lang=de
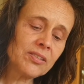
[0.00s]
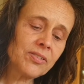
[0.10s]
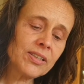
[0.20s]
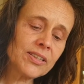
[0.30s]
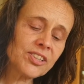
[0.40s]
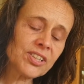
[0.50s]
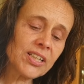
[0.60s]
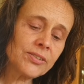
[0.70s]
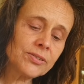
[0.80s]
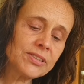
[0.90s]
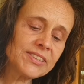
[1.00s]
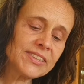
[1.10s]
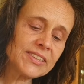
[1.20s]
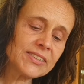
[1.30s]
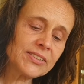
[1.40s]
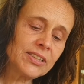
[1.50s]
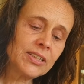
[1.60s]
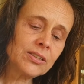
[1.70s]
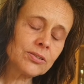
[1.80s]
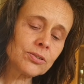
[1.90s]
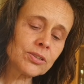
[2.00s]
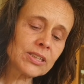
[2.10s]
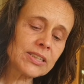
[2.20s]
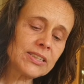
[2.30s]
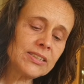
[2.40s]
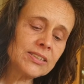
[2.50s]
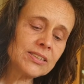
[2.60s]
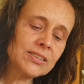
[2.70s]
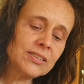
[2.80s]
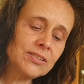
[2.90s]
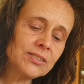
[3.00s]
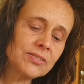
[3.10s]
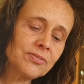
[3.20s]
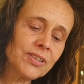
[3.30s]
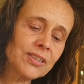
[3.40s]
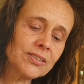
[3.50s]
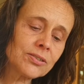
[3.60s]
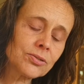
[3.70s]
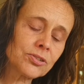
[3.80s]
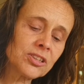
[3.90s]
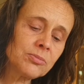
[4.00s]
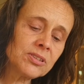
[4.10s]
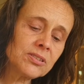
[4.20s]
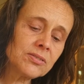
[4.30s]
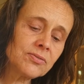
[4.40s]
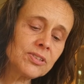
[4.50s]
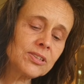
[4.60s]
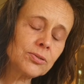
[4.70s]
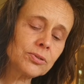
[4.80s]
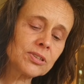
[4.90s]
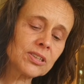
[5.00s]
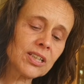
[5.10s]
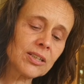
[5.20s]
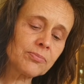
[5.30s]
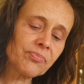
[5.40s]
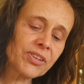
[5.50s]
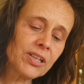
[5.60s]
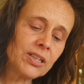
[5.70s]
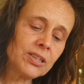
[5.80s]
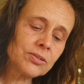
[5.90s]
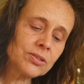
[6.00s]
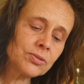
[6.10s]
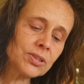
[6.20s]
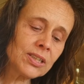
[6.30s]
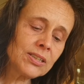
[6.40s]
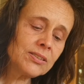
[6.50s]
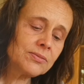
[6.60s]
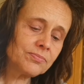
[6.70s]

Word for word: werden Erscheinungen sehen und eure Ältesten werden in Träumen Visionen haben. Und sogar